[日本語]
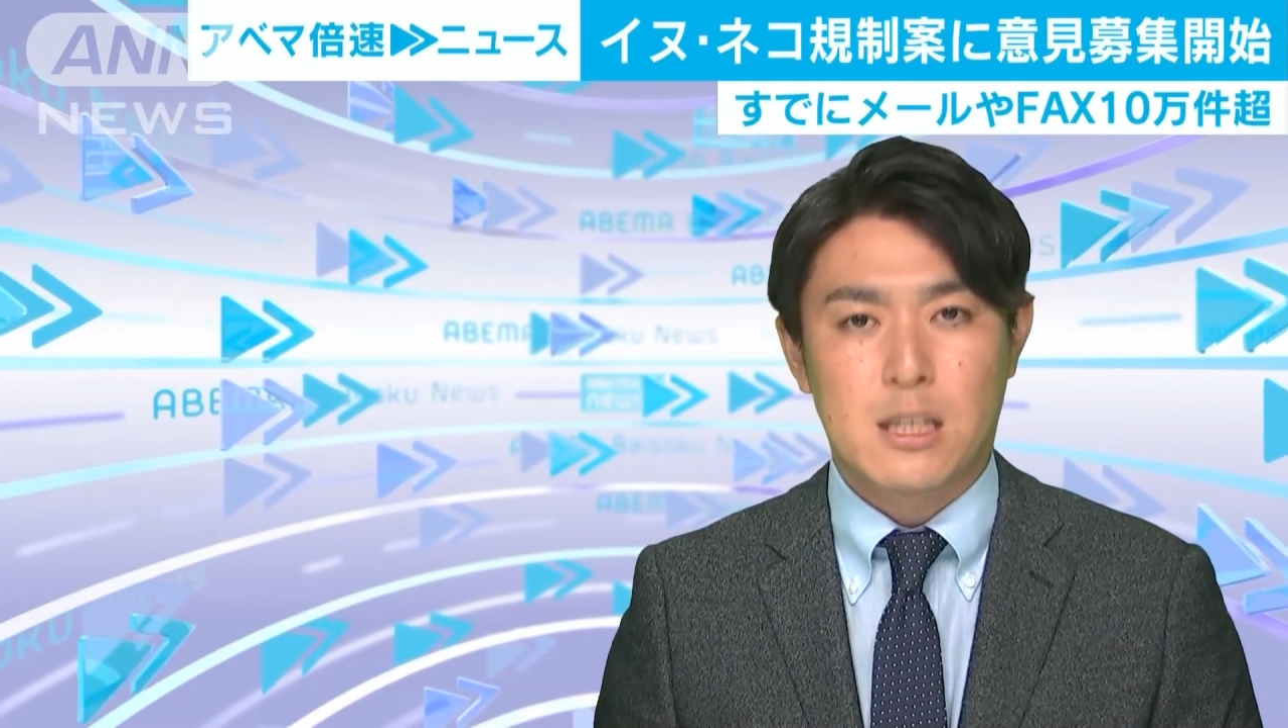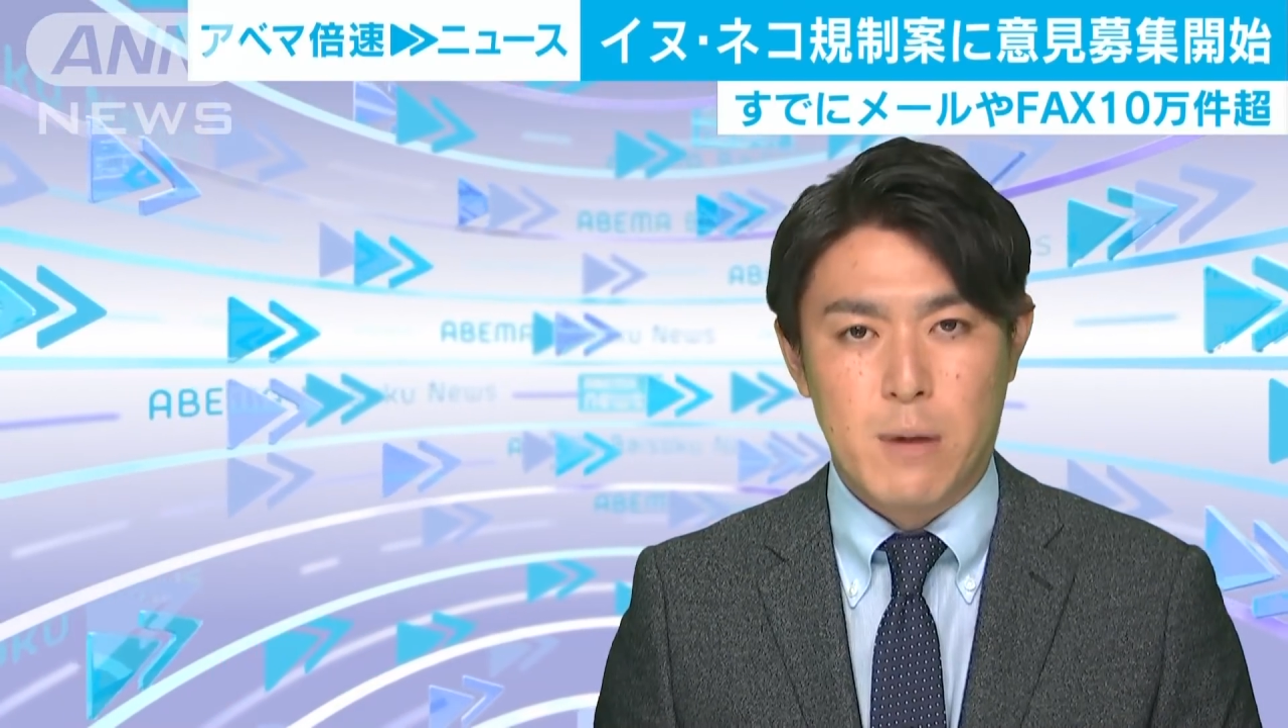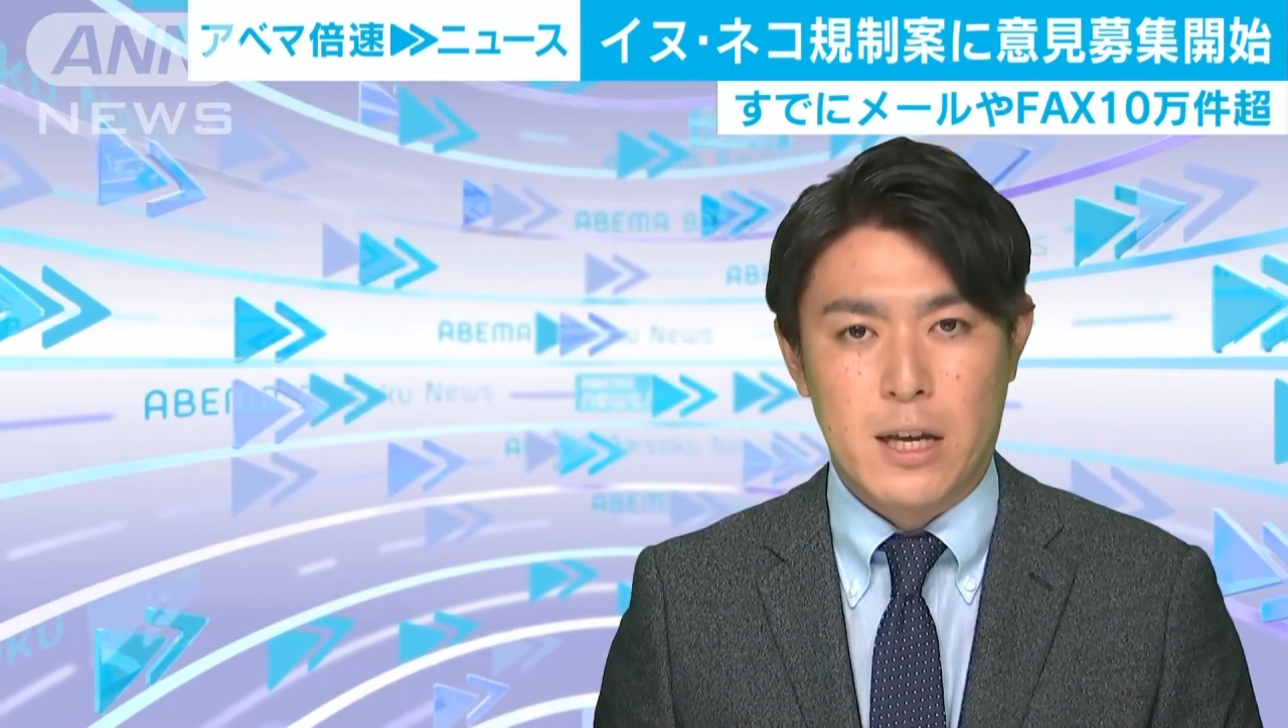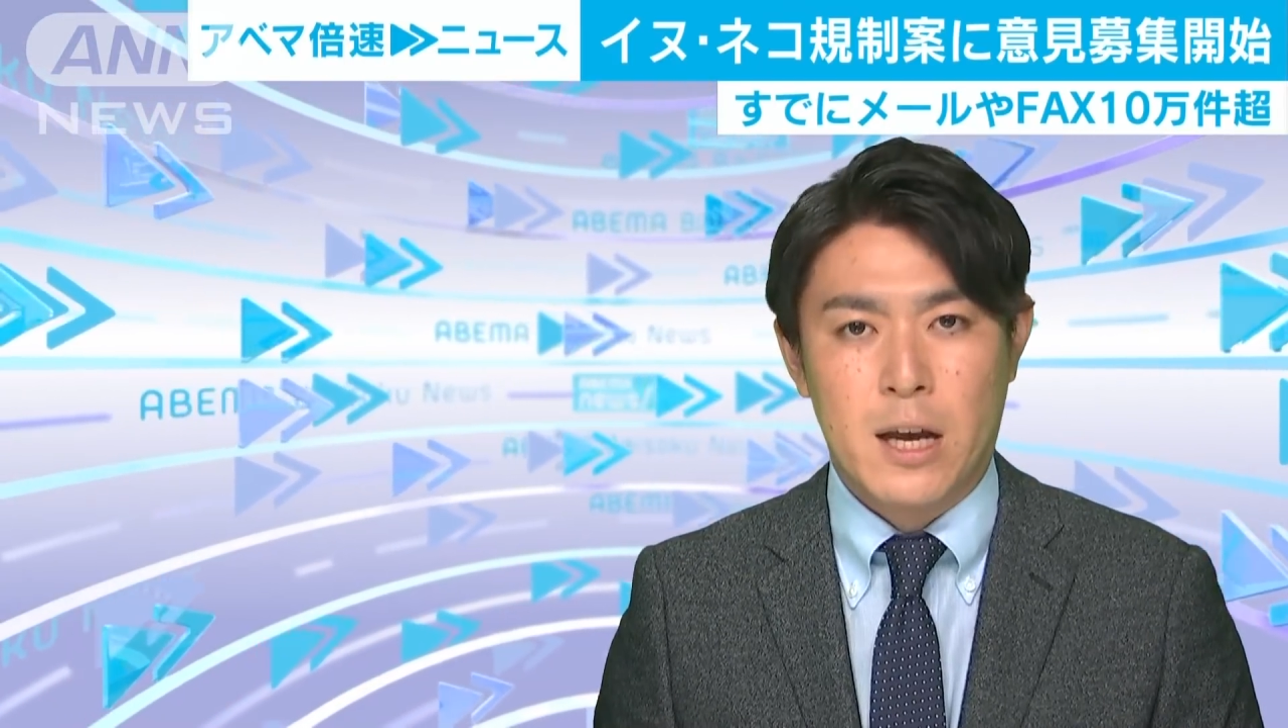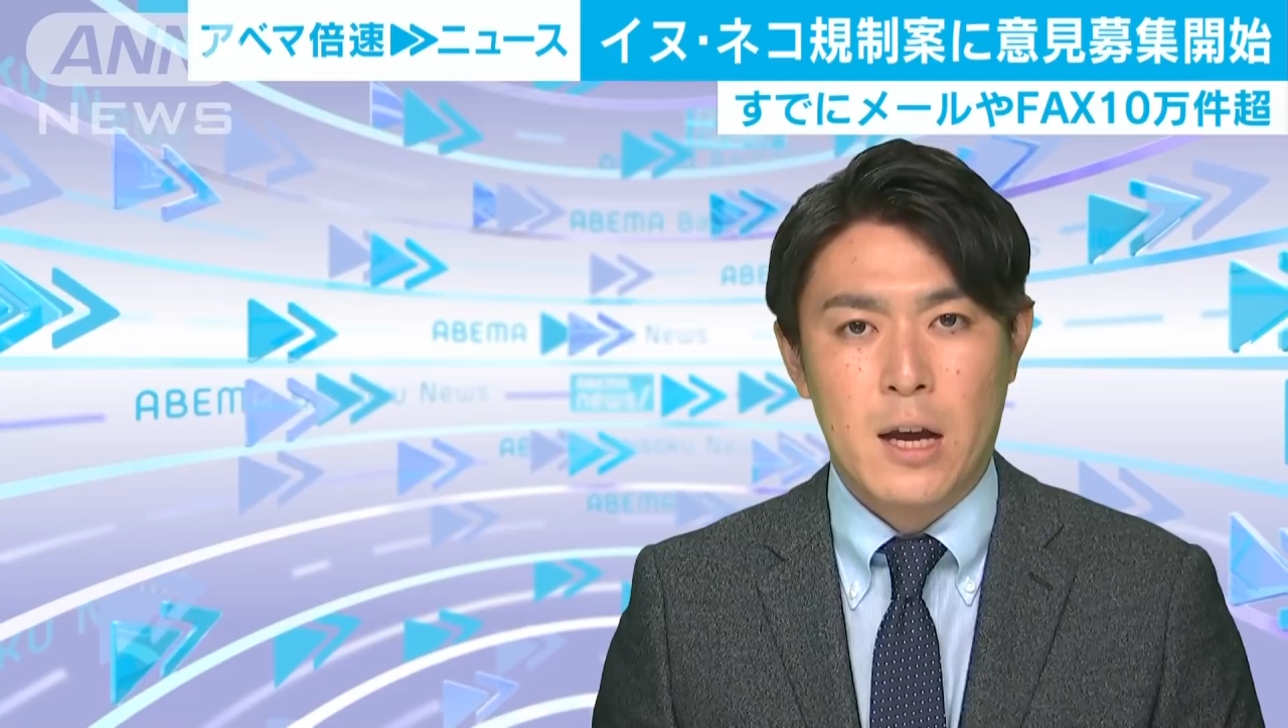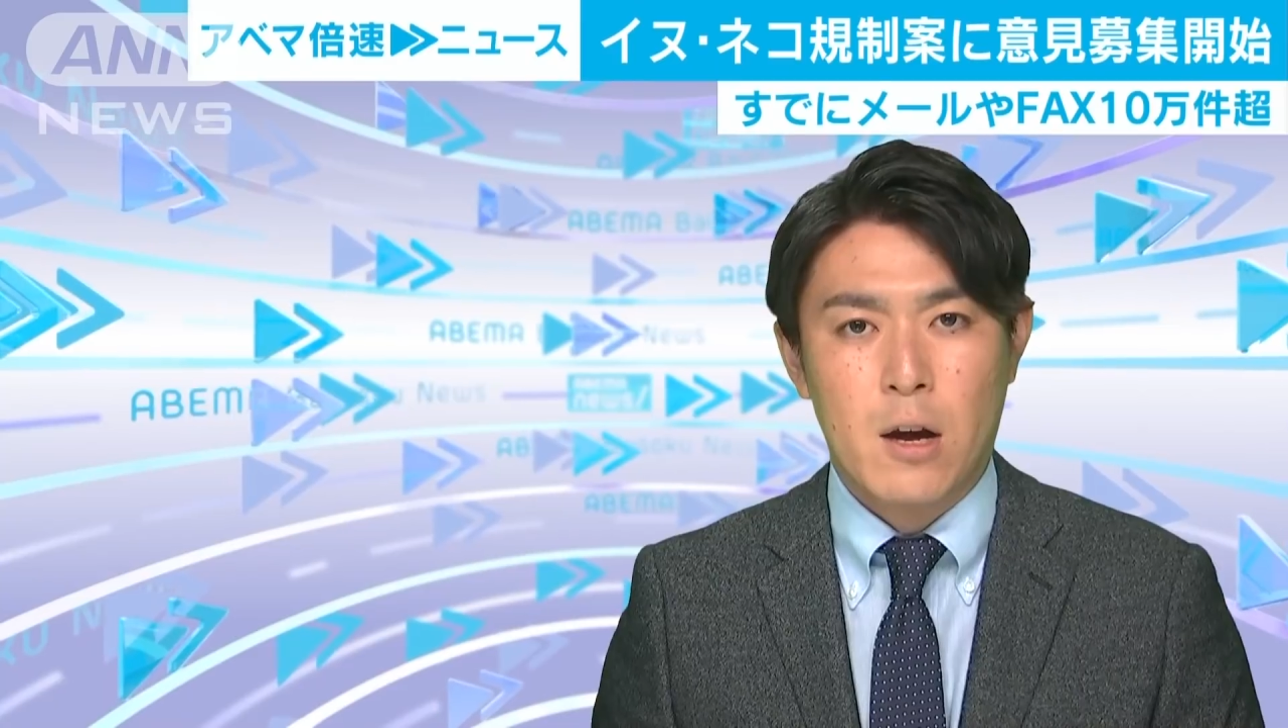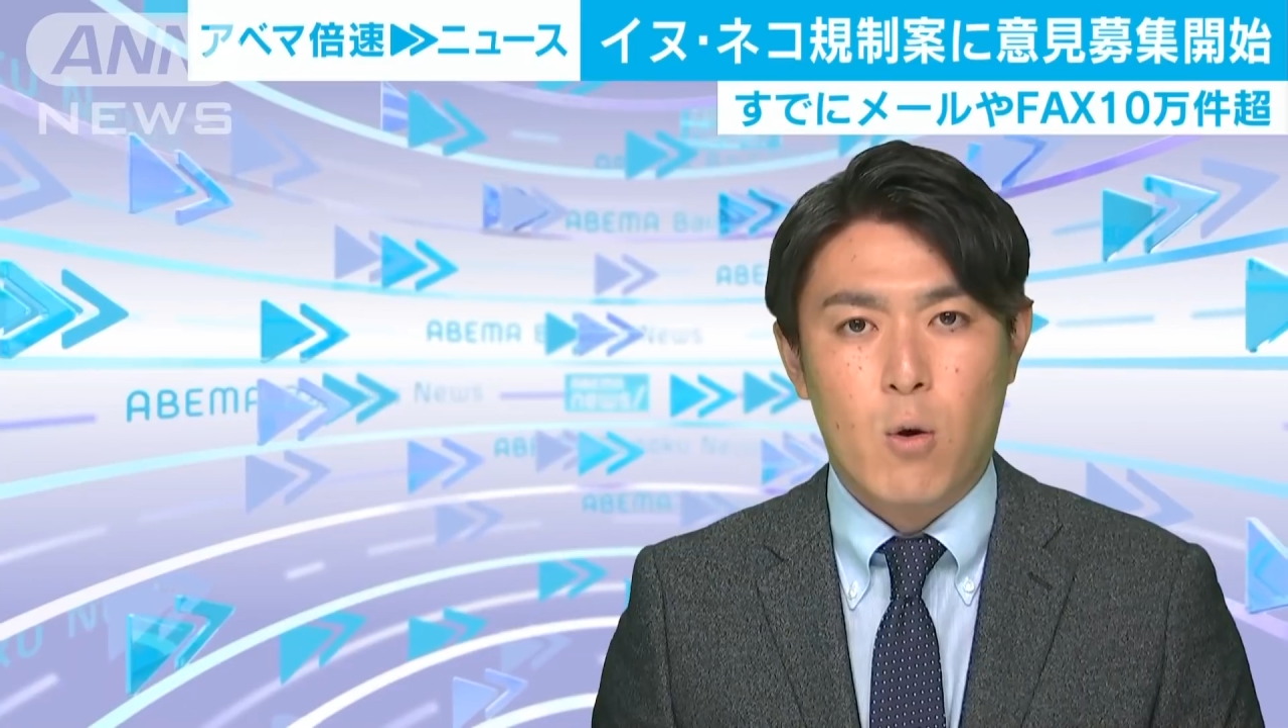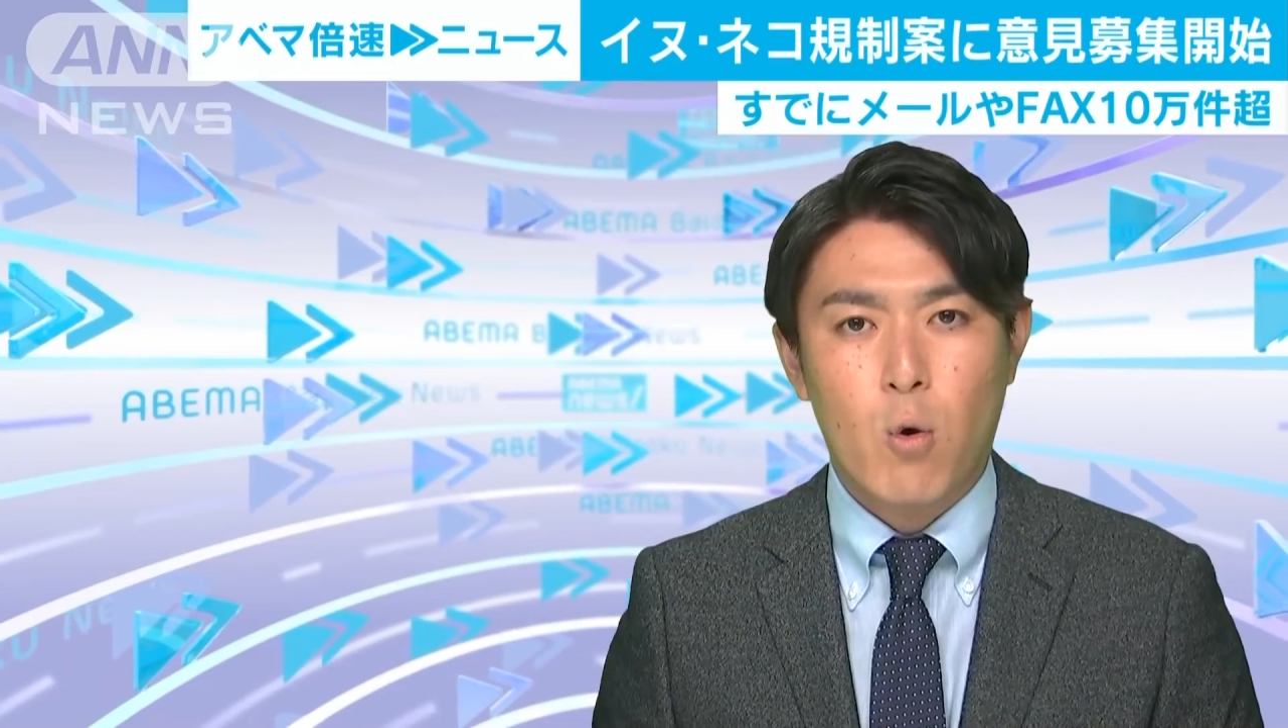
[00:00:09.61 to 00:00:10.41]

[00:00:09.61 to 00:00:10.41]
が始まり